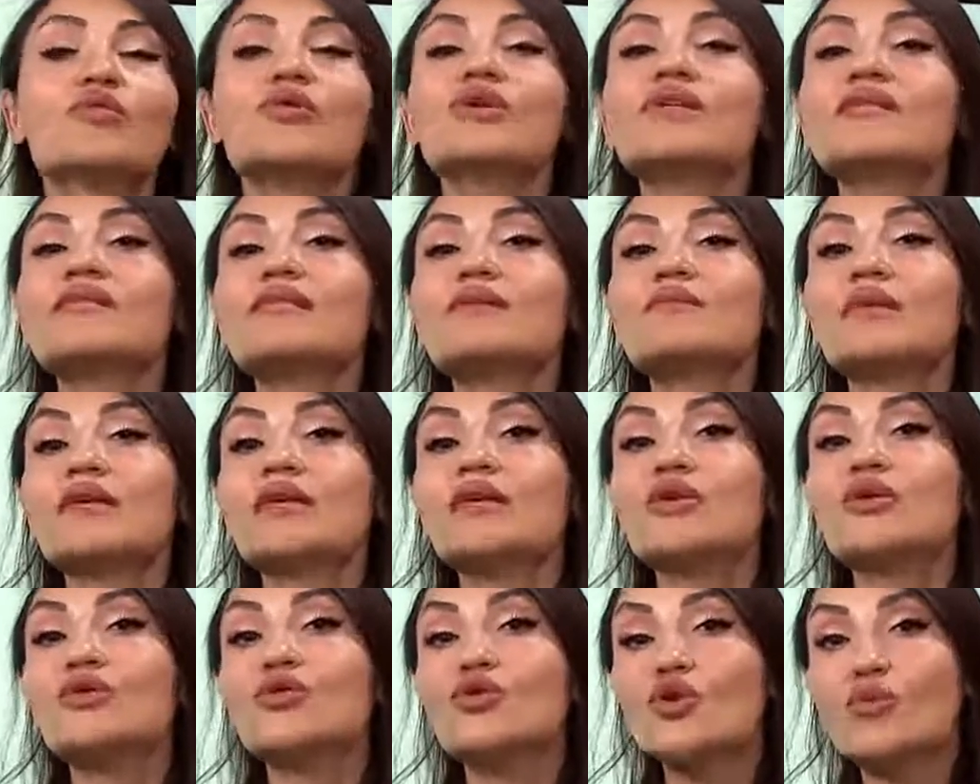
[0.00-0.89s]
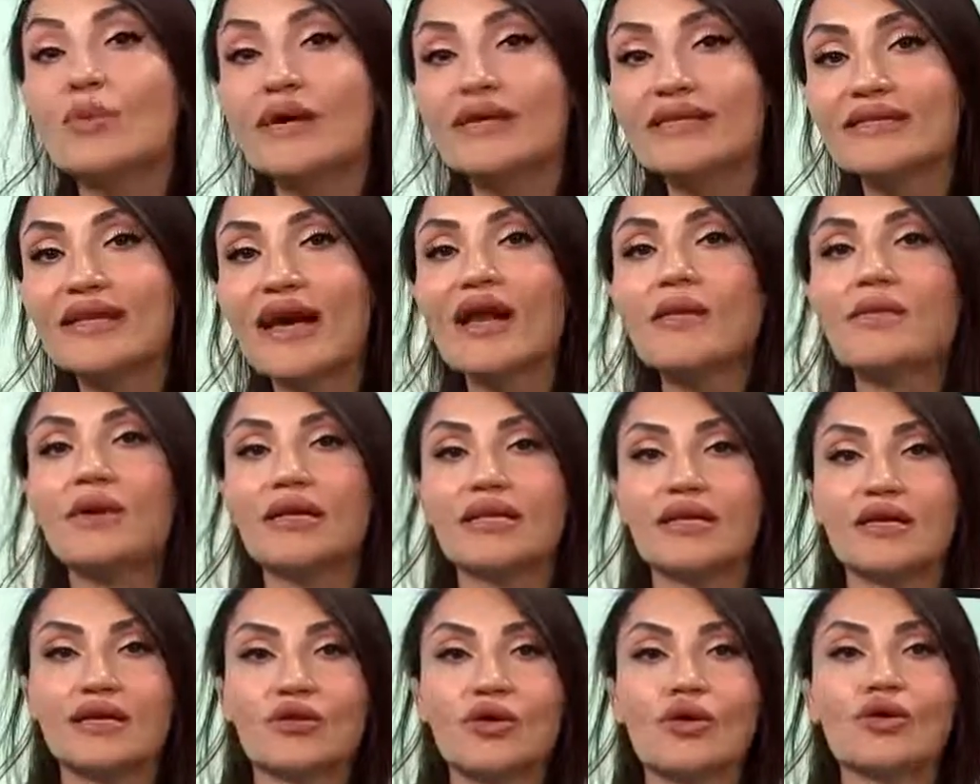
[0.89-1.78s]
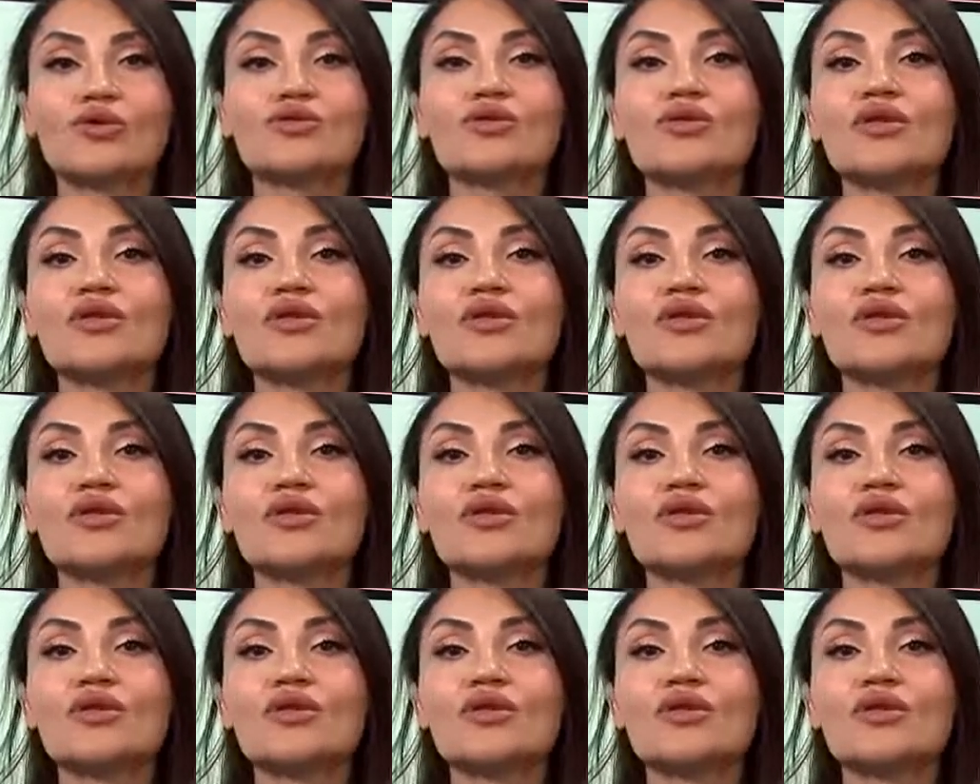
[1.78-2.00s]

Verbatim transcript: Bu isimleri hükümetler belirliyor.